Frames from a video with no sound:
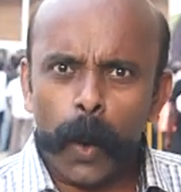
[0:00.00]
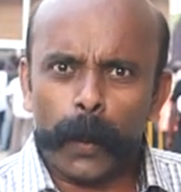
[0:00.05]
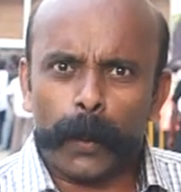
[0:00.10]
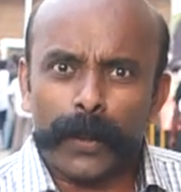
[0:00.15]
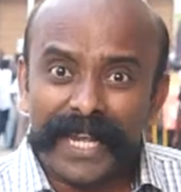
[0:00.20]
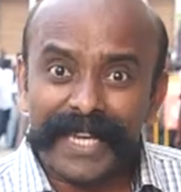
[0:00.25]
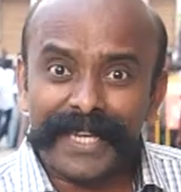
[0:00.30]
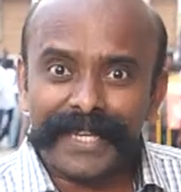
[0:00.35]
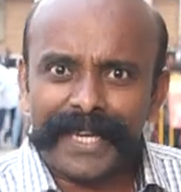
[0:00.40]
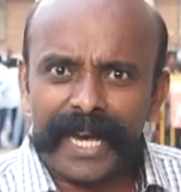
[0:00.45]

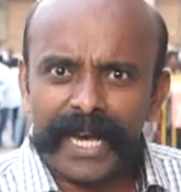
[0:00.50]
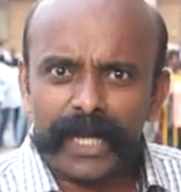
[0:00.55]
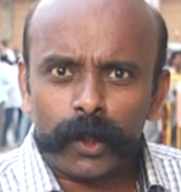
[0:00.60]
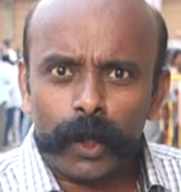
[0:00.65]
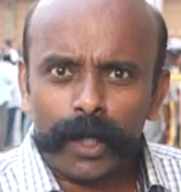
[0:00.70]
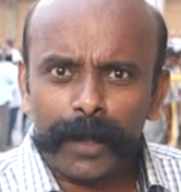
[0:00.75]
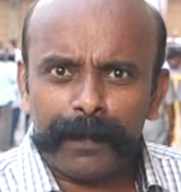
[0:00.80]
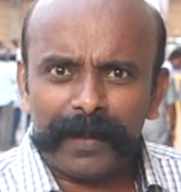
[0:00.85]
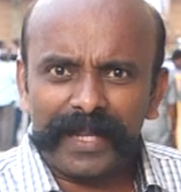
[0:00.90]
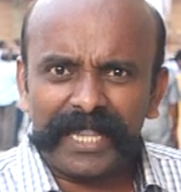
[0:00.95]
உனக்கேன்
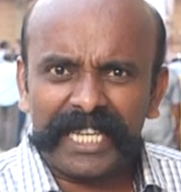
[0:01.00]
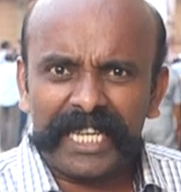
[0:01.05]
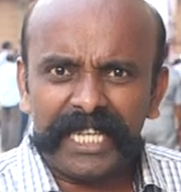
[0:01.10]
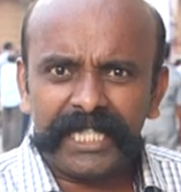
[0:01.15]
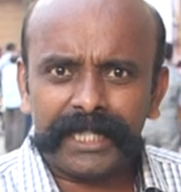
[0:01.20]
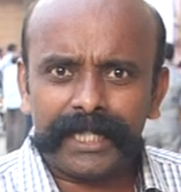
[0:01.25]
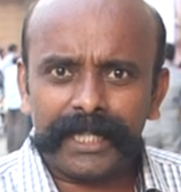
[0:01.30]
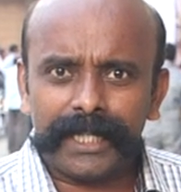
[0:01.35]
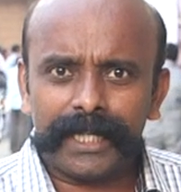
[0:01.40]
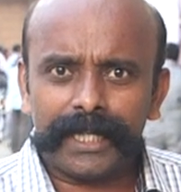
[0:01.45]
கொடுப்பது
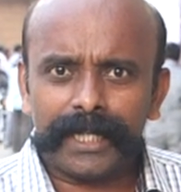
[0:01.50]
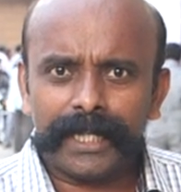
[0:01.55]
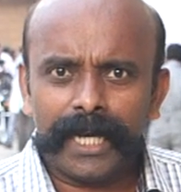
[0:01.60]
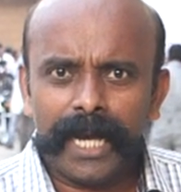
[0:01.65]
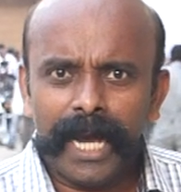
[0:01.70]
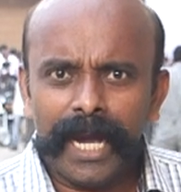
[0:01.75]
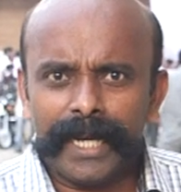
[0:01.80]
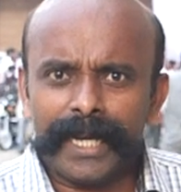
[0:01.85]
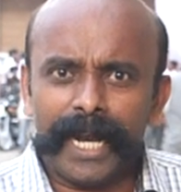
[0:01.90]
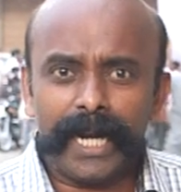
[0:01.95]
கிஸ்தி
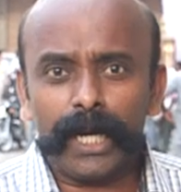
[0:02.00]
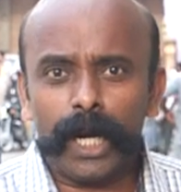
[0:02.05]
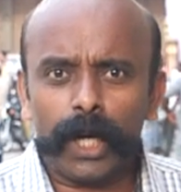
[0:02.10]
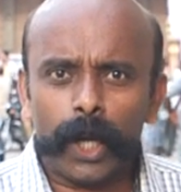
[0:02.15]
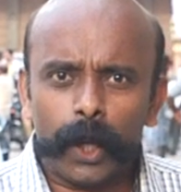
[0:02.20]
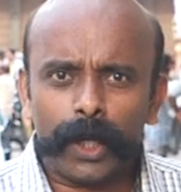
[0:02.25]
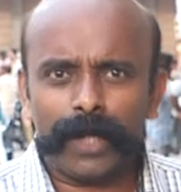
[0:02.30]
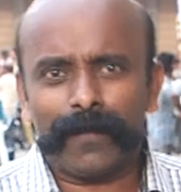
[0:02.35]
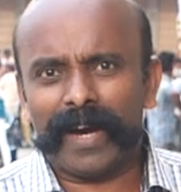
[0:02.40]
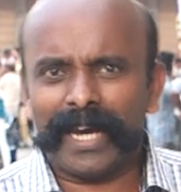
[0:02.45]

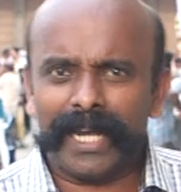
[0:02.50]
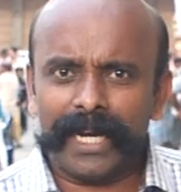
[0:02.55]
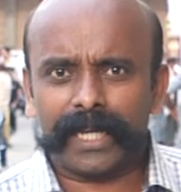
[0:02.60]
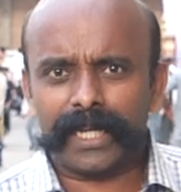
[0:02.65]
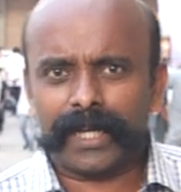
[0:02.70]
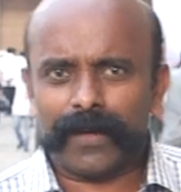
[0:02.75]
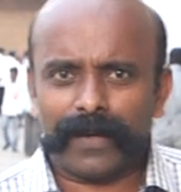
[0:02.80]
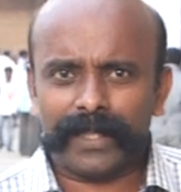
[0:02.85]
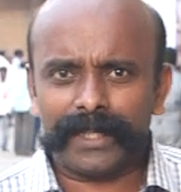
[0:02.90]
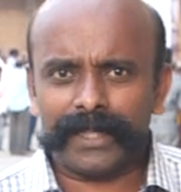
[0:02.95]
எங்களோடு
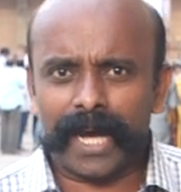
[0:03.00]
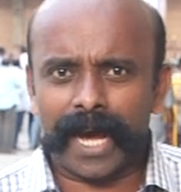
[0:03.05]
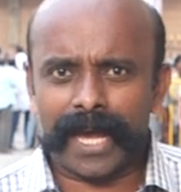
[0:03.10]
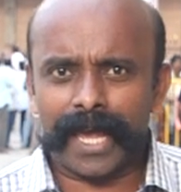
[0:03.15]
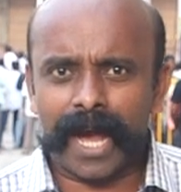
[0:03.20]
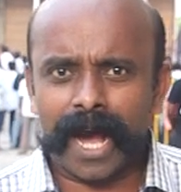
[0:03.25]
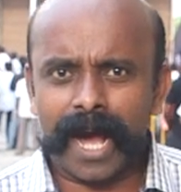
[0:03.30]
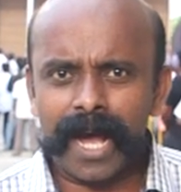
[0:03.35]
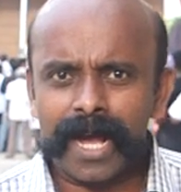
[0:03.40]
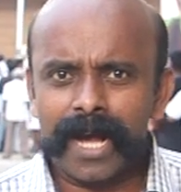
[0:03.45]
வயலுக்கு
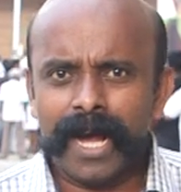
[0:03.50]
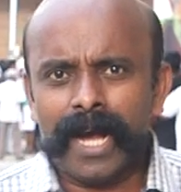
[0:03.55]
வந்தாயா